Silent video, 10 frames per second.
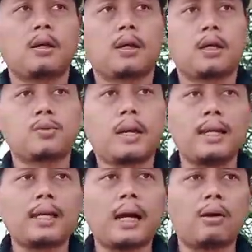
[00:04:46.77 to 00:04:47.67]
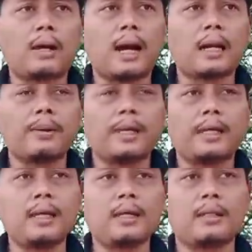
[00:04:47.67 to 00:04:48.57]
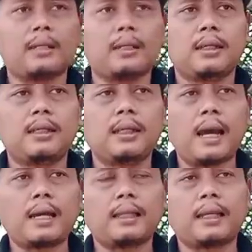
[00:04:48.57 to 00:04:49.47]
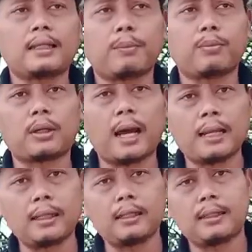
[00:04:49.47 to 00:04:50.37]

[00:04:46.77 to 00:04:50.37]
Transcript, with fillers: kecuali kalau garam ini dia kita campurkan